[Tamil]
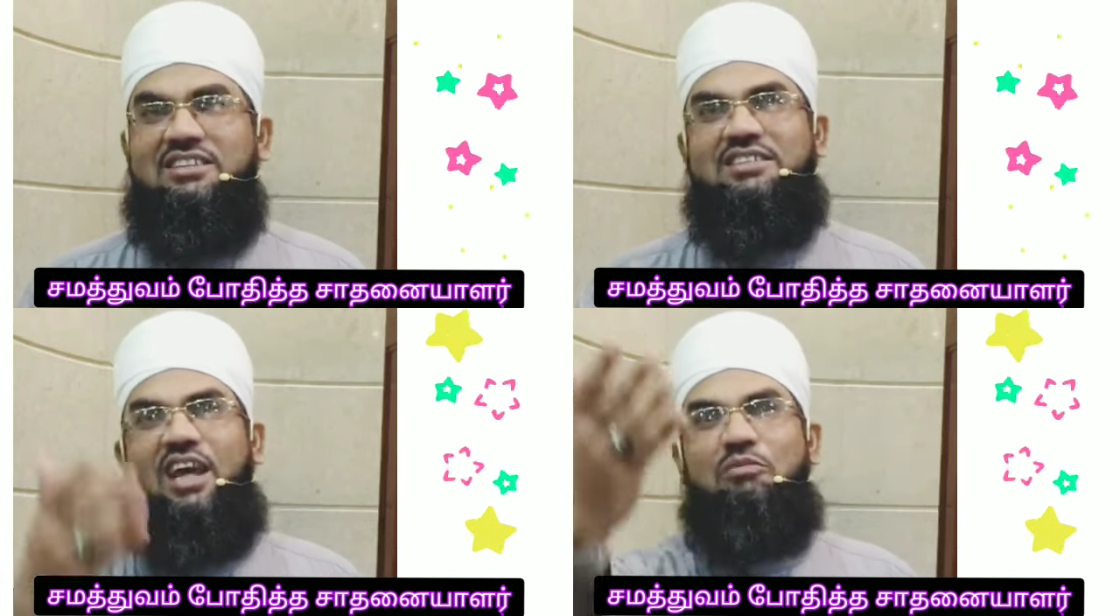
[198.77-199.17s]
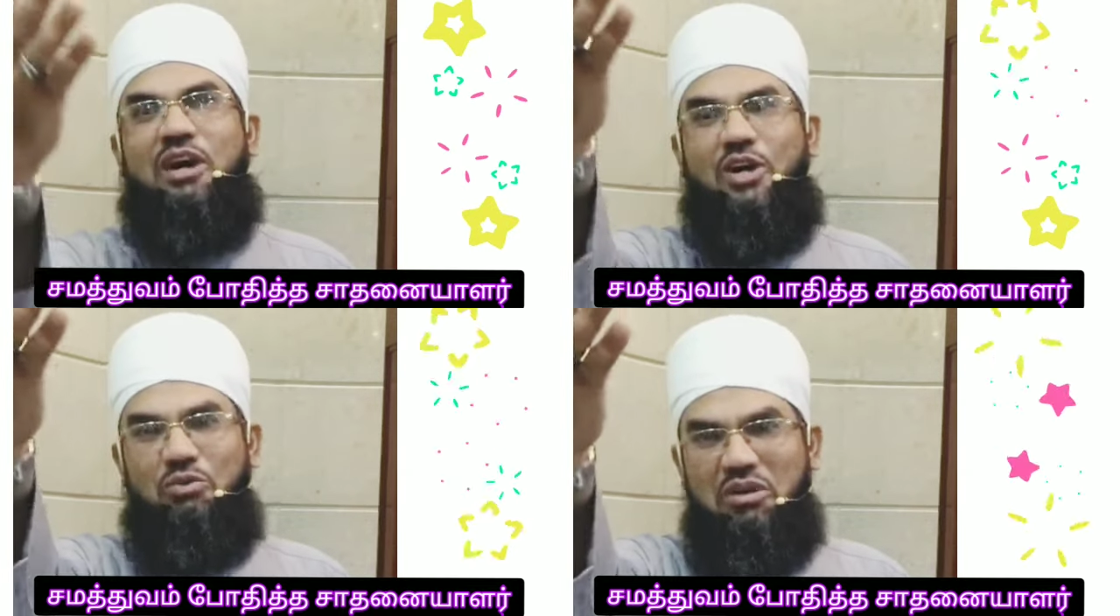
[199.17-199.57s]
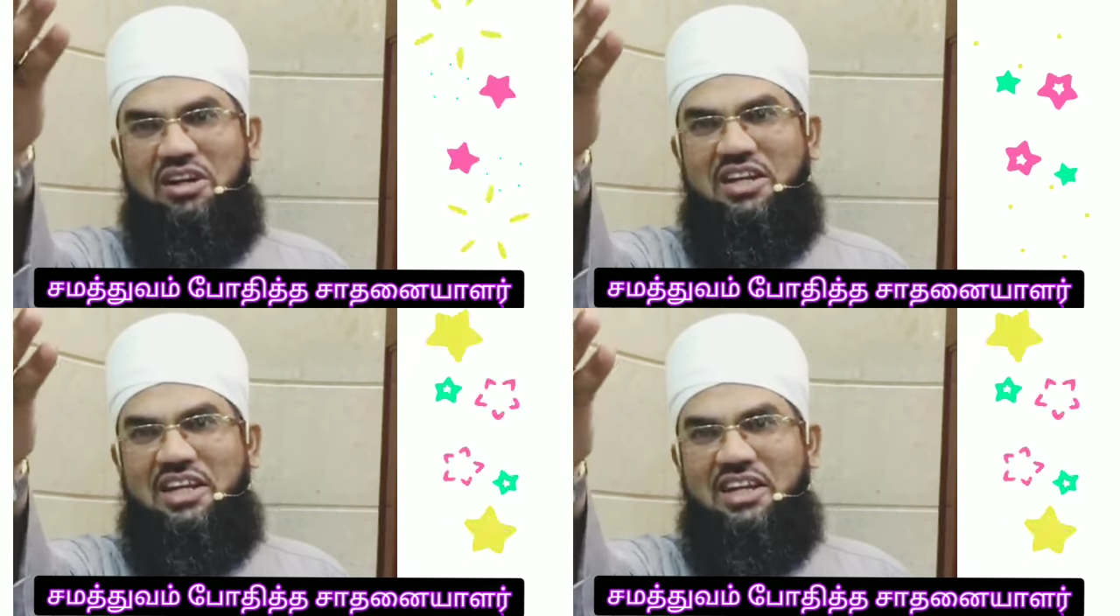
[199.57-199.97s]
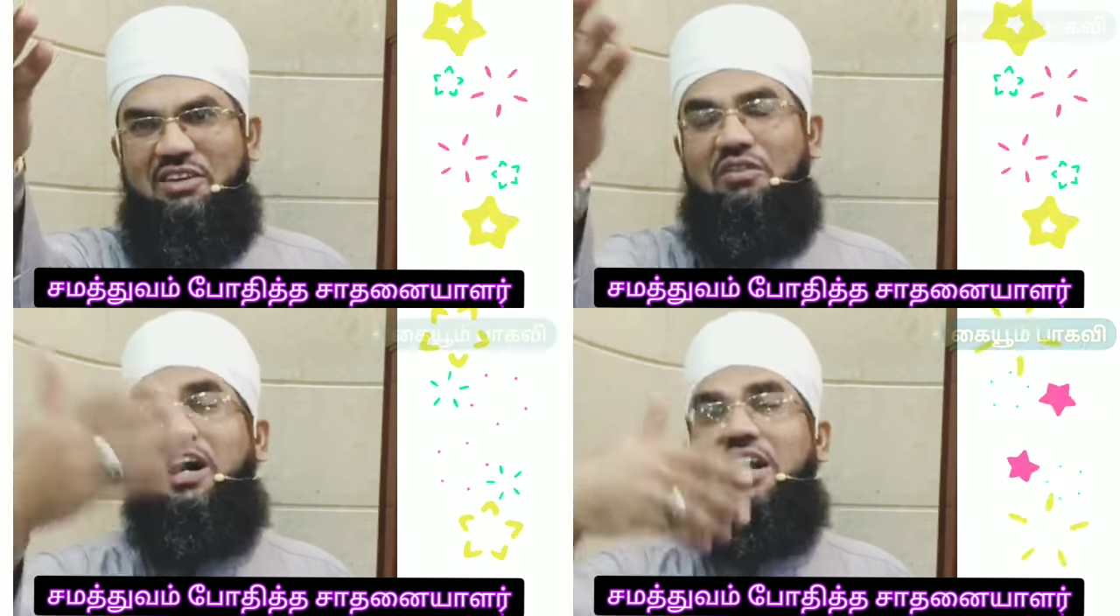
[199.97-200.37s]
சல்மானு மின்னி
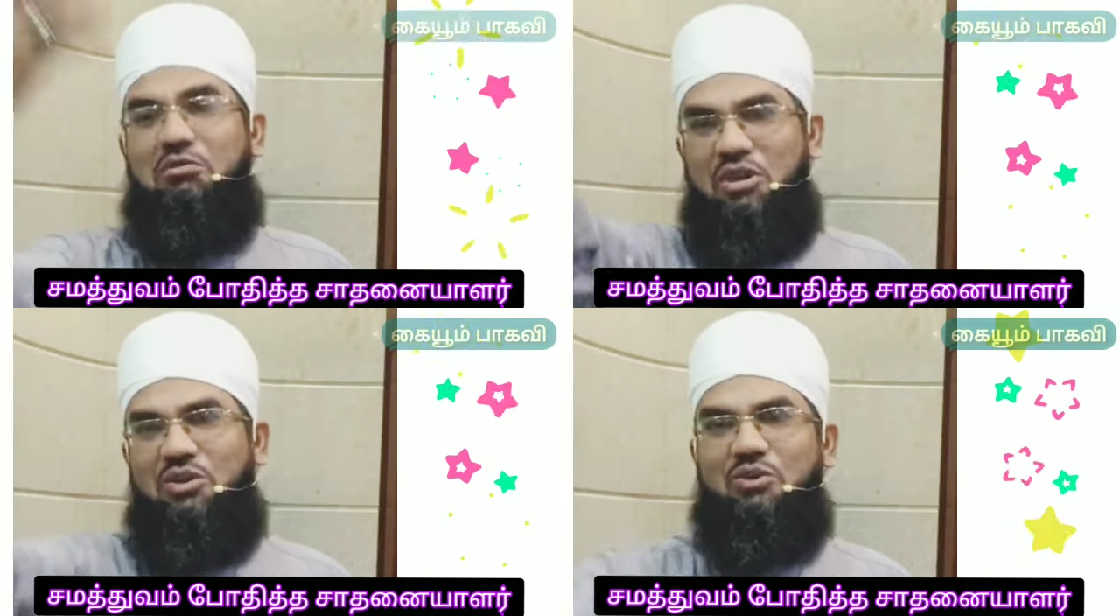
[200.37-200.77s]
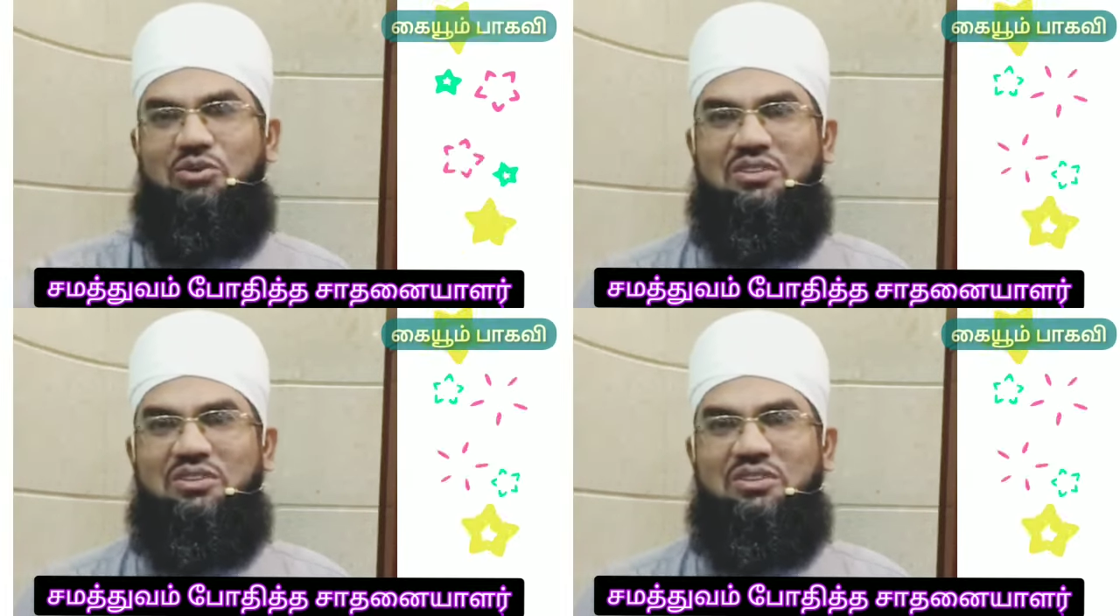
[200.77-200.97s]
வான மின்ஹு